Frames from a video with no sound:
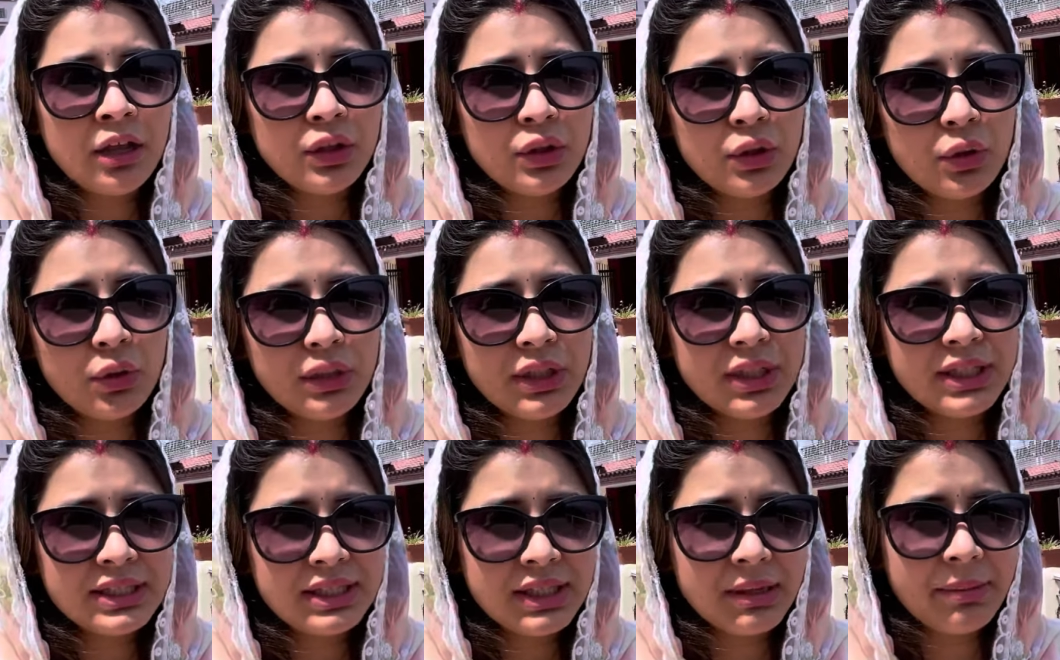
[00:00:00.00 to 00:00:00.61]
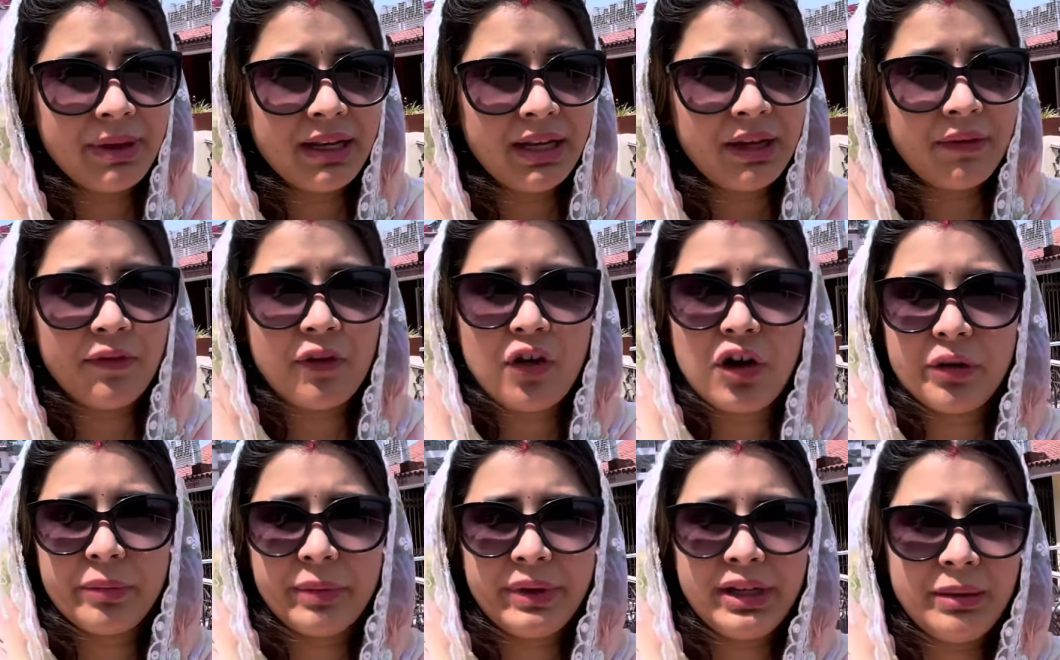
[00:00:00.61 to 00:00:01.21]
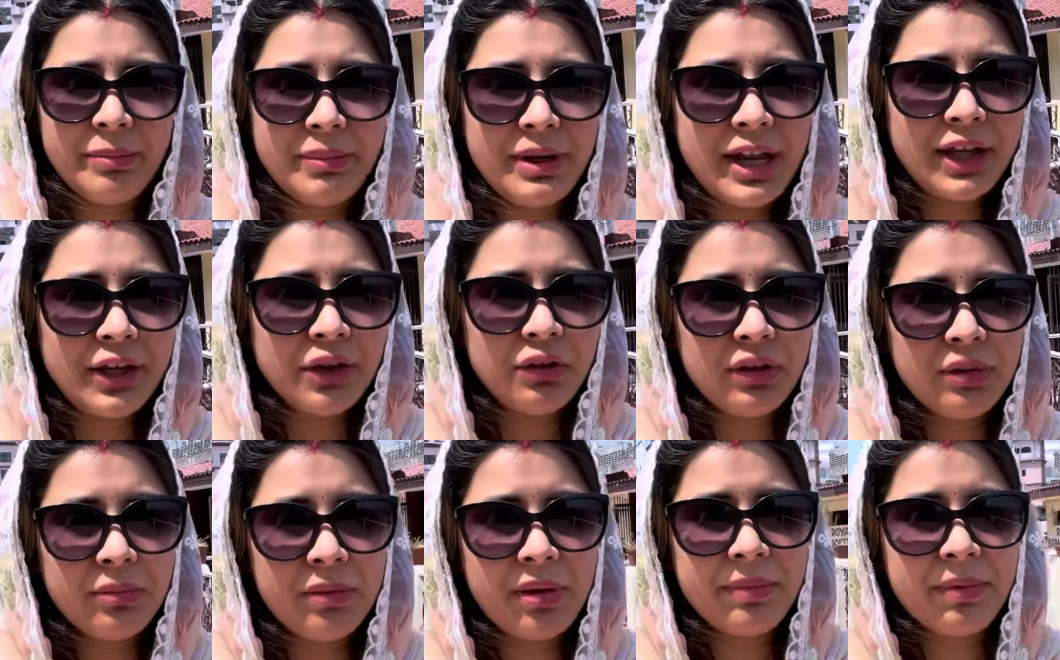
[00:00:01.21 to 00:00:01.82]
दो दिन से मैंने व्लॉग भी नहीं बनाया
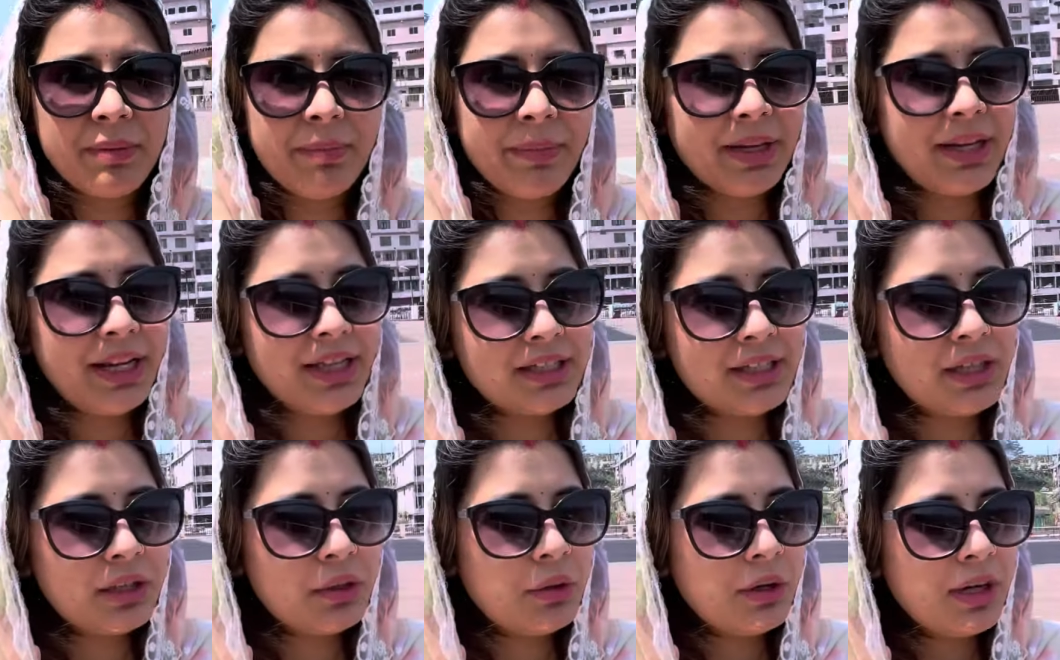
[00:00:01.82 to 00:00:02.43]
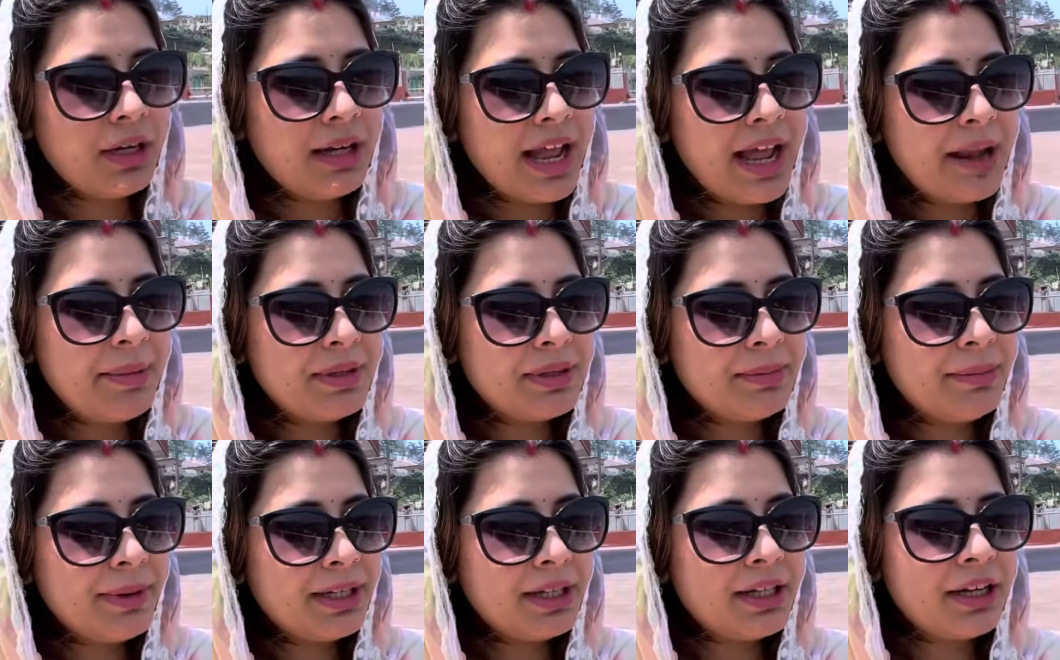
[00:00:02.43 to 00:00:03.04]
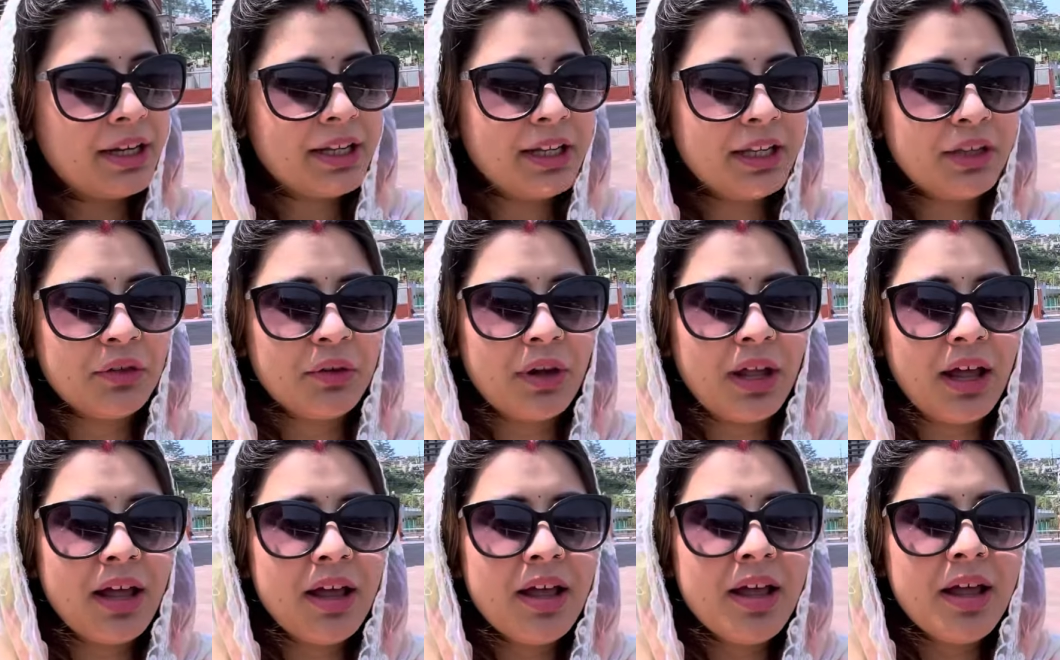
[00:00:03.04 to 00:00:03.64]
क्योंकि मैं अपने पति के साथ थोड़ा टाइम स्पेंड कर रही थी
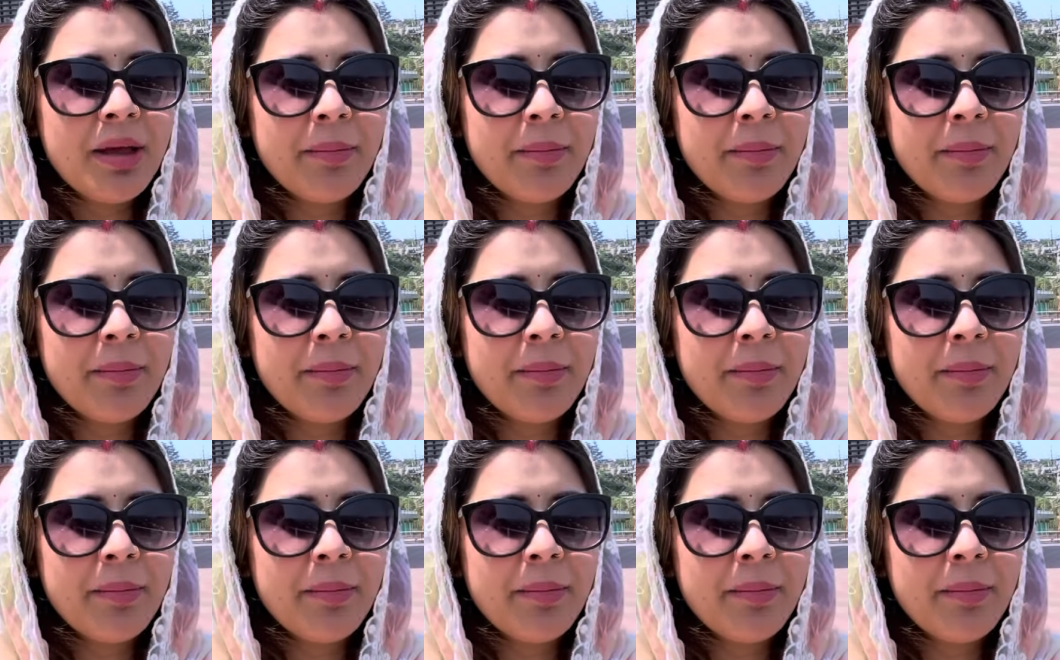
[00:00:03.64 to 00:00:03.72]
थोड़ा